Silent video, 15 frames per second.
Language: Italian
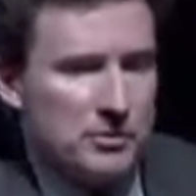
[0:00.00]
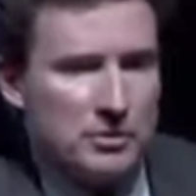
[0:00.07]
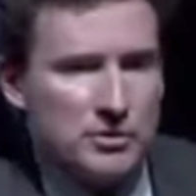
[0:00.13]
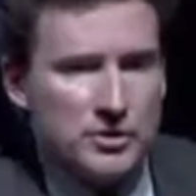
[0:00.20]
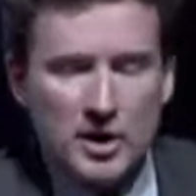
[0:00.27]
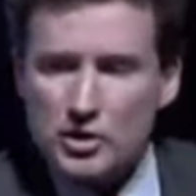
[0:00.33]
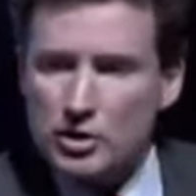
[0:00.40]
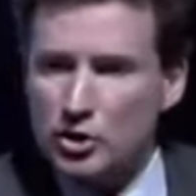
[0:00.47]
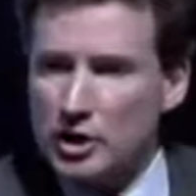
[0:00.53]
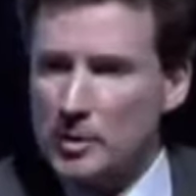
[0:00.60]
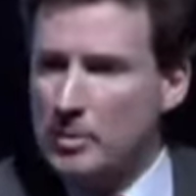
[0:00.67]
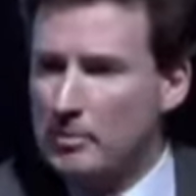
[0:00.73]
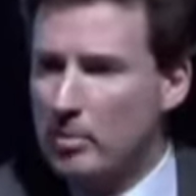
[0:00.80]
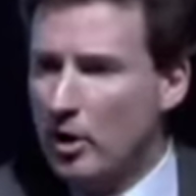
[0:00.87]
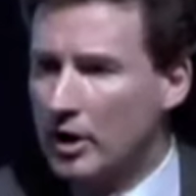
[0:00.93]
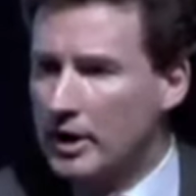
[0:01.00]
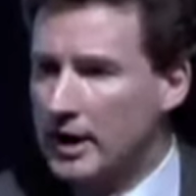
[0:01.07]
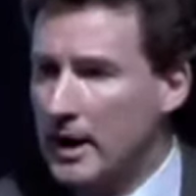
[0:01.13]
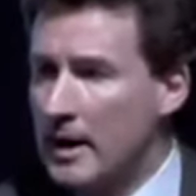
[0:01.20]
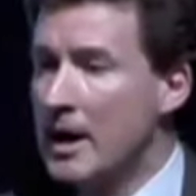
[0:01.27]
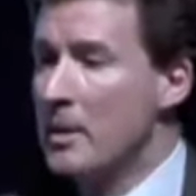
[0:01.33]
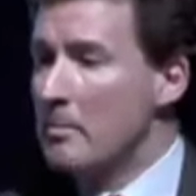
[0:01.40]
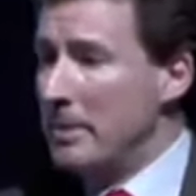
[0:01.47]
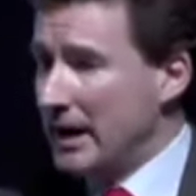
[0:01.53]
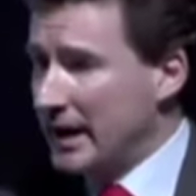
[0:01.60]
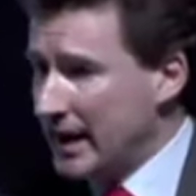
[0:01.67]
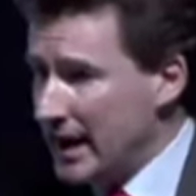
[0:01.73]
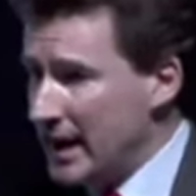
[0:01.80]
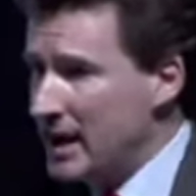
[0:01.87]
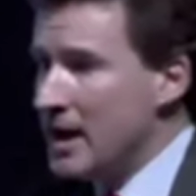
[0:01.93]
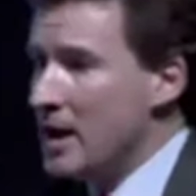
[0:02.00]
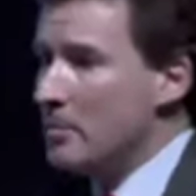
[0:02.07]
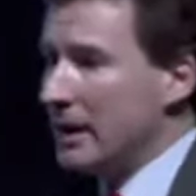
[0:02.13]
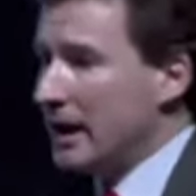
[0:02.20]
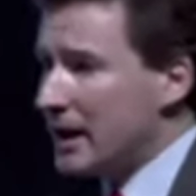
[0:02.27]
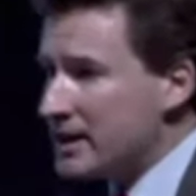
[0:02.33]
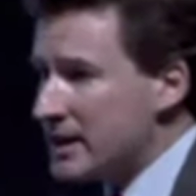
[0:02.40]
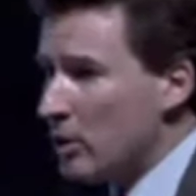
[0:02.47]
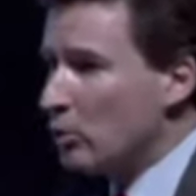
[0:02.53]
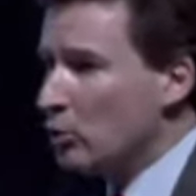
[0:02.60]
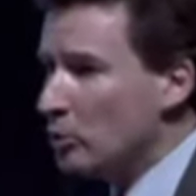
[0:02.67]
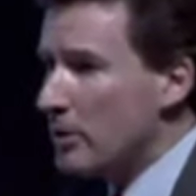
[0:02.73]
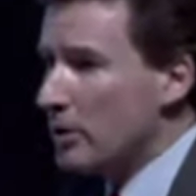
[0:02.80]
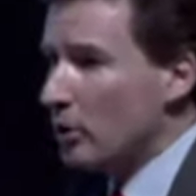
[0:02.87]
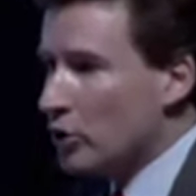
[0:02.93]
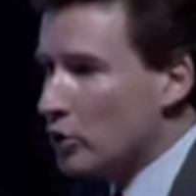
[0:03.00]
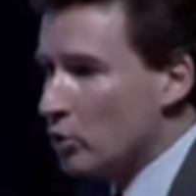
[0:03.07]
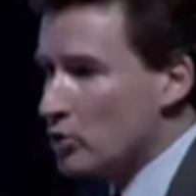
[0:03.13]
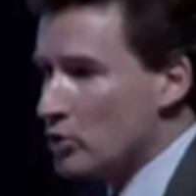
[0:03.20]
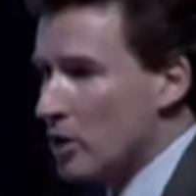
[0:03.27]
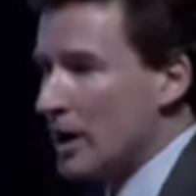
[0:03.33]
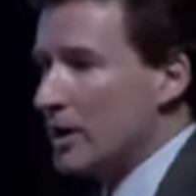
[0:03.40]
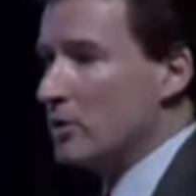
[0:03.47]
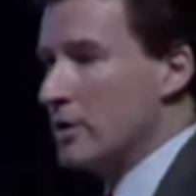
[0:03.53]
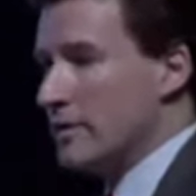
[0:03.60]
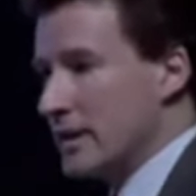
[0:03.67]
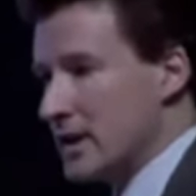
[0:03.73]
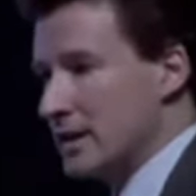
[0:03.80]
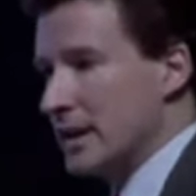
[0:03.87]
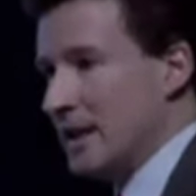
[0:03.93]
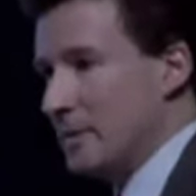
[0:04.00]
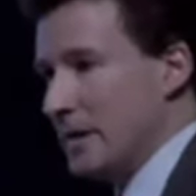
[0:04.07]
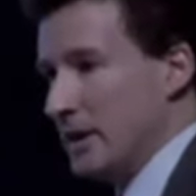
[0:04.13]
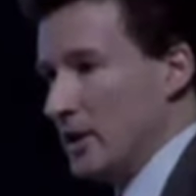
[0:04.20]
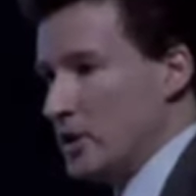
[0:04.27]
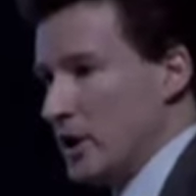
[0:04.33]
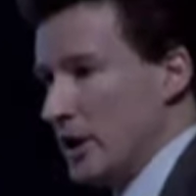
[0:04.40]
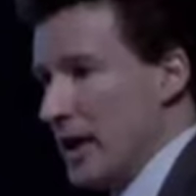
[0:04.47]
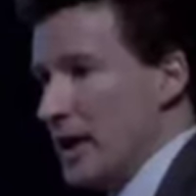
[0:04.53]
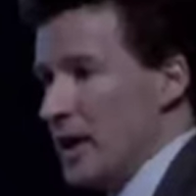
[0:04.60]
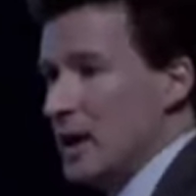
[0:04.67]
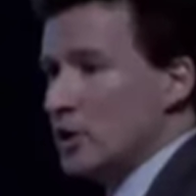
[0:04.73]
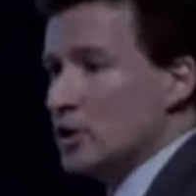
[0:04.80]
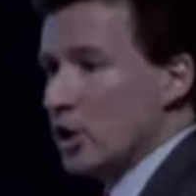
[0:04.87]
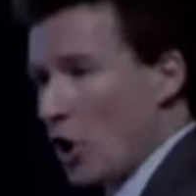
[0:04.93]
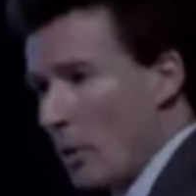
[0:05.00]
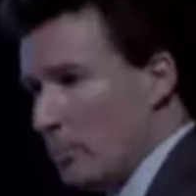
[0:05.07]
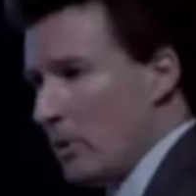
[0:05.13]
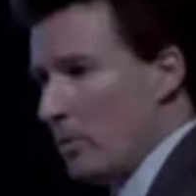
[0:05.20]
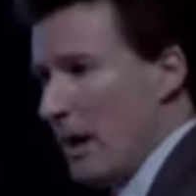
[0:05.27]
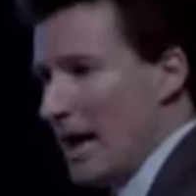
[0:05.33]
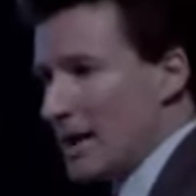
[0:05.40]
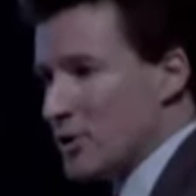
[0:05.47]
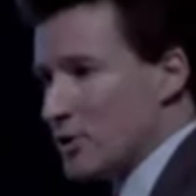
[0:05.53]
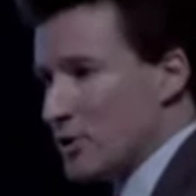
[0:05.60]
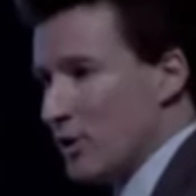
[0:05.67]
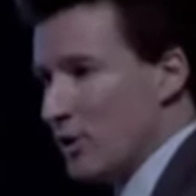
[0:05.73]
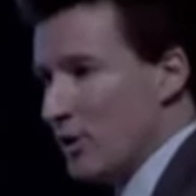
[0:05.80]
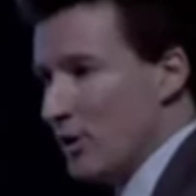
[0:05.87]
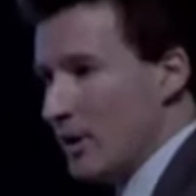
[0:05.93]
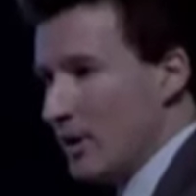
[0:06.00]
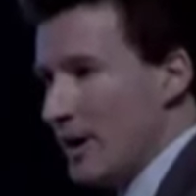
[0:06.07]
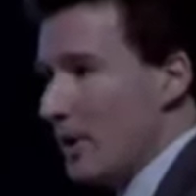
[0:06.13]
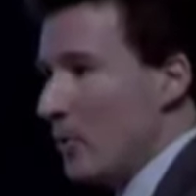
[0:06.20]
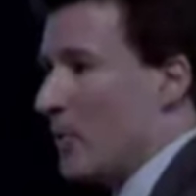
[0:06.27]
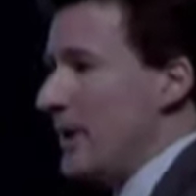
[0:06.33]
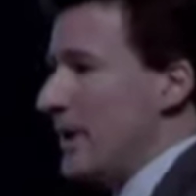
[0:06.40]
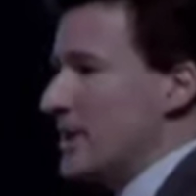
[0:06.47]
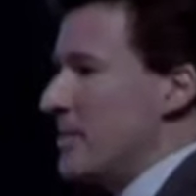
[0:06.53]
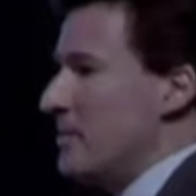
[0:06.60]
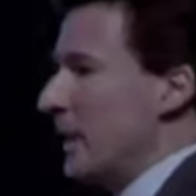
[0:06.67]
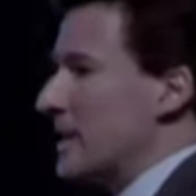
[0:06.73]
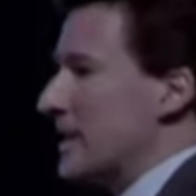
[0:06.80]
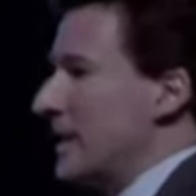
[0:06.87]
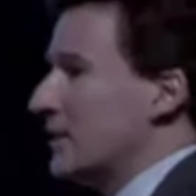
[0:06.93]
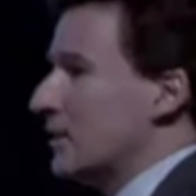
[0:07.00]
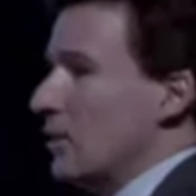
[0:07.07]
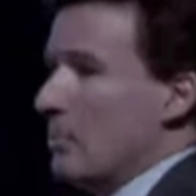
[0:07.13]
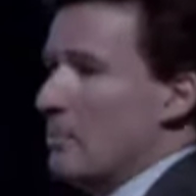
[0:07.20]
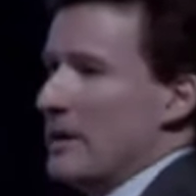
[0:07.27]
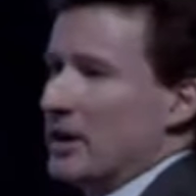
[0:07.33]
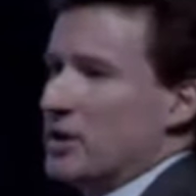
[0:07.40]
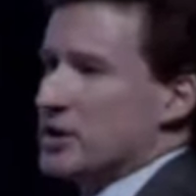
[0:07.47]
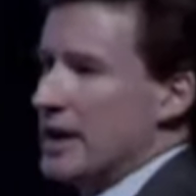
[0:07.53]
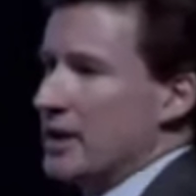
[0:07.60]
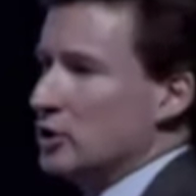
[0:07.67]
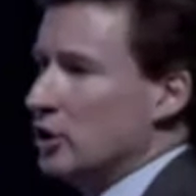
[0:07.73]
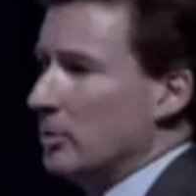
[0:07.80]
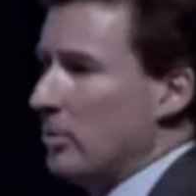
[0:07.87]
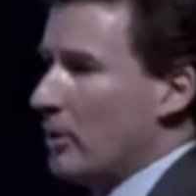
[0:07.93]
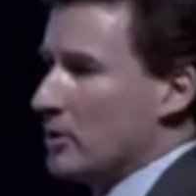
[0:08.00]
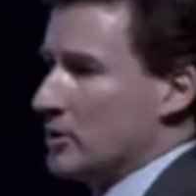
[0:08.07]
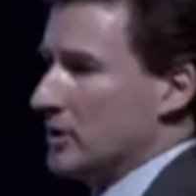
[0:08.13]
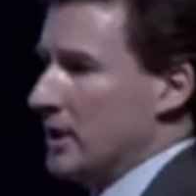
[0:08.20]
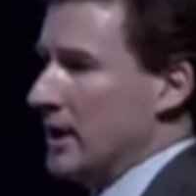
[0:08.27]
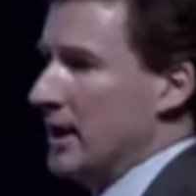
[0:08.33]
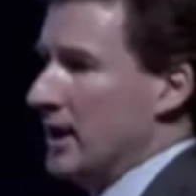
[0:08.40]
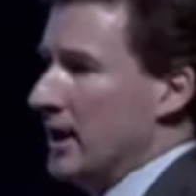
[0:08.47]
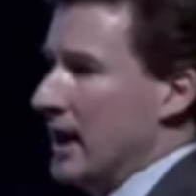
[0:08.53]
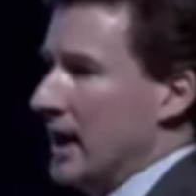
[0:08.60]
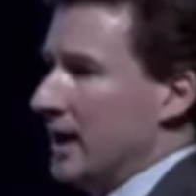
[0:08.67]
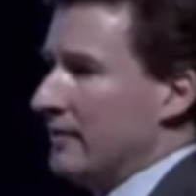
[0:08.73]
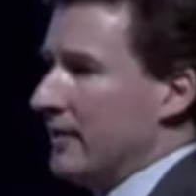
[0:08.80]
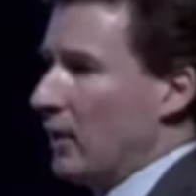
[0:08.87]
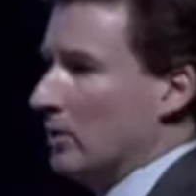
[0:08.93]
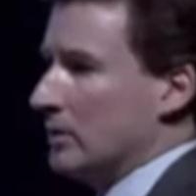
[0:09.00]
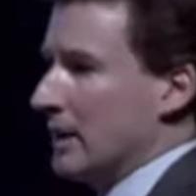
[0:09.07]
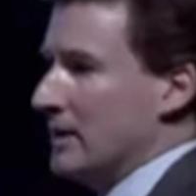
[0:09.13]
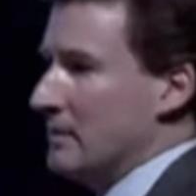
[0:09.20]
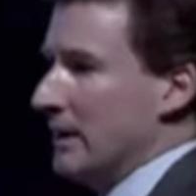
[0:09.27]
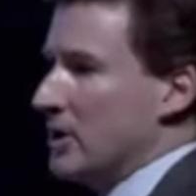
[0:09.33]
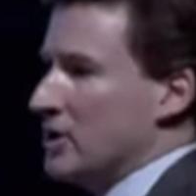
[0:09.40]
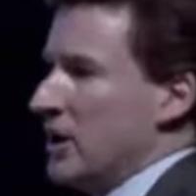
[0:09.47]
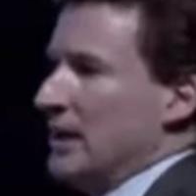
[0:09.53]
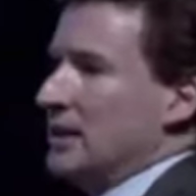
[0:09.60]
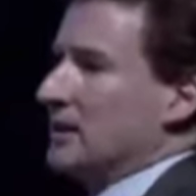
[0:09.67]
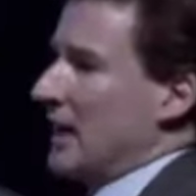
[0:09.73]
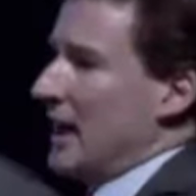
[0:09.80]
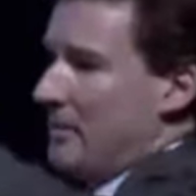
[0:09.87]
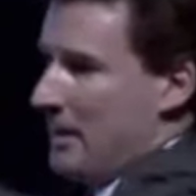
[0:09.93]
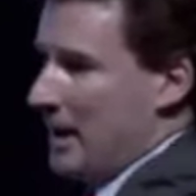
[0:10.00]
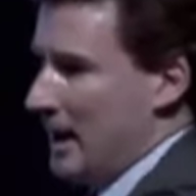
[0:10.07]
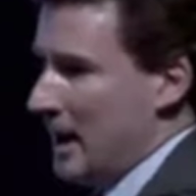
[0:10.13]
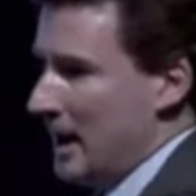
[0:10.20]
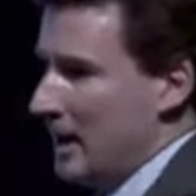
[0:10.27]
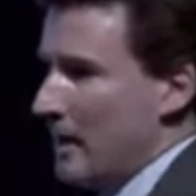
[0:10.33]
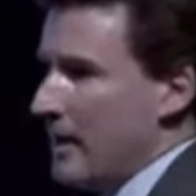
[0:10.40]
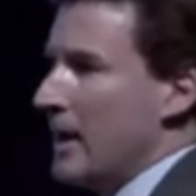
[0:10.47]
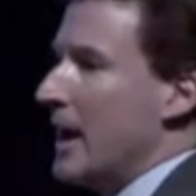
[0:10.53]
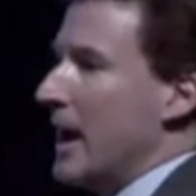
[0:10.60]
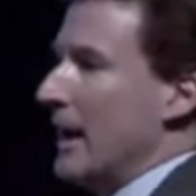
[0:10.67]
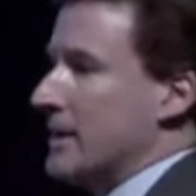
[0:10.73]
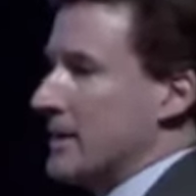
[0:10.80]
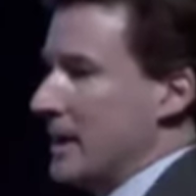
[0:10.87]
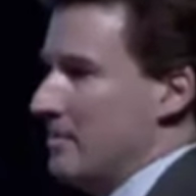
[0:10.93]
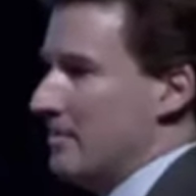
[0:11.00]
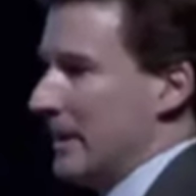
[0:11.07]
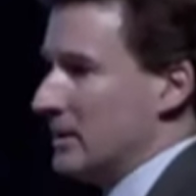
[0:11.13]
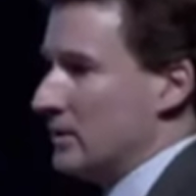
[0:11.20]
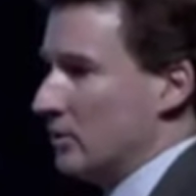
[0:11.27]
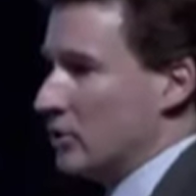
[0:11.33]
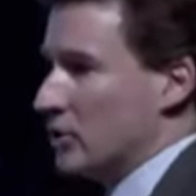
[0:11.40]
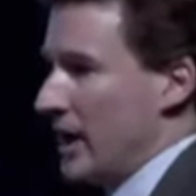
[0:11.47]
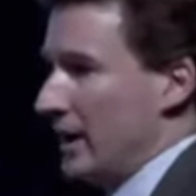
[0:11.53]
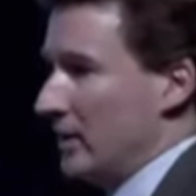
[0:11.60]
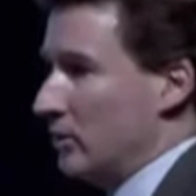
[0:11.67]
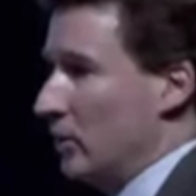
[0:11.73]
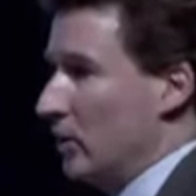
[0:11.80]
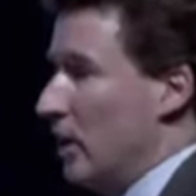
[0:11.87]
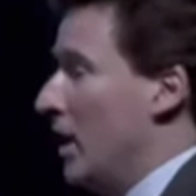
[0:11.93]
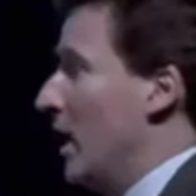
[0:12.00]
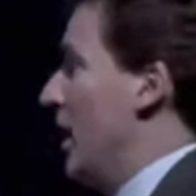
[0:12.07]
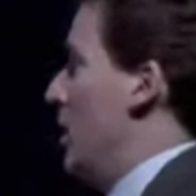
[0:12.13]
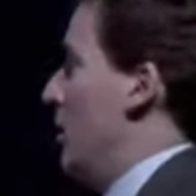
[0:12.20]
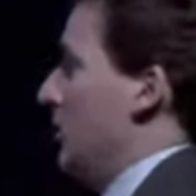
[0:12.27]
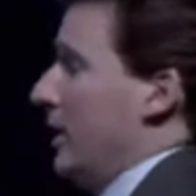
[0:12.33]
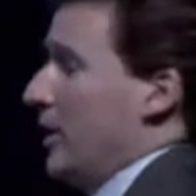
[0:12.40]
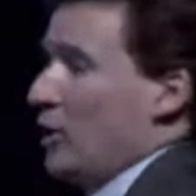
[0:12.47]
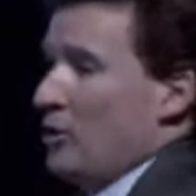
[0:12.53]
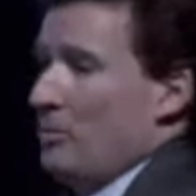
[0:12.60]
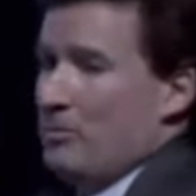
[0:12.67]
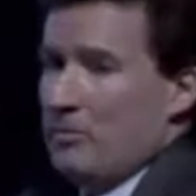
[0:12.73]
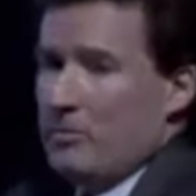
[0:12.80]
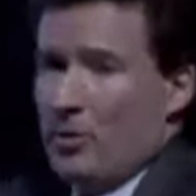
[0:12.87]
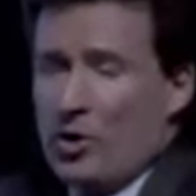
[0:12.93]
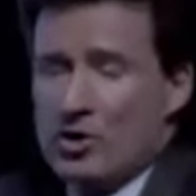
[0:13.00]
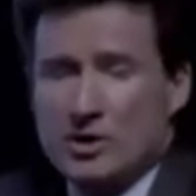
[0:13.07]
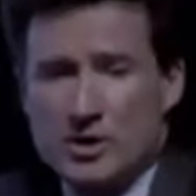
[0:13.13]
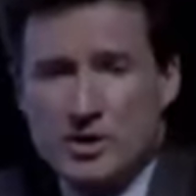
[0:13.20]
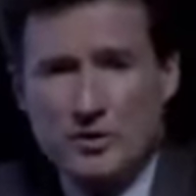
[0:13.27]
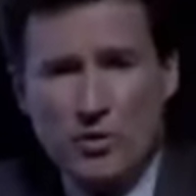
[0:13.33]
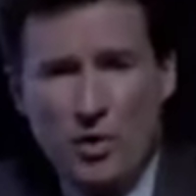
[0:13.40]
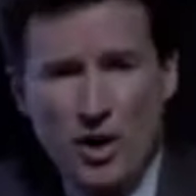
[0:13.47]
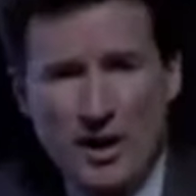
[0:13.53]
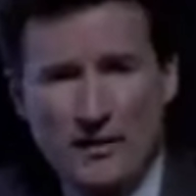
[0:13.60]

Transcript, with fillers: Ce ne sono troppi pochi. Perché? Perché c'è un numero chiuso all'università di medicina, troppo basso, quindi si presentano per 100 posti alla facoltà di medicina in 3.000 e se ne prendono 100. E io dico, cosa ci vuole?